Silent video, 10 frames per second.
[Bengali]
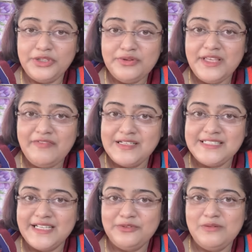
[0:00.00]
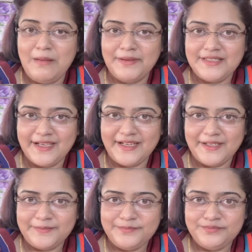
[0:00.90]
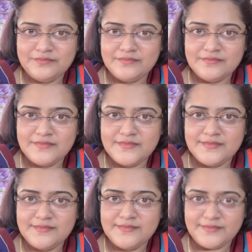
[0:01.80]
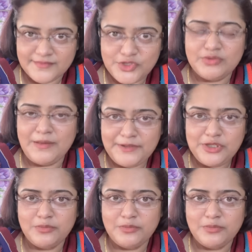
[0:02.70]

কিন্তু গিভ অ্যান্ড টেকের কোনো ব্যাপার থাকে না যখন আপনি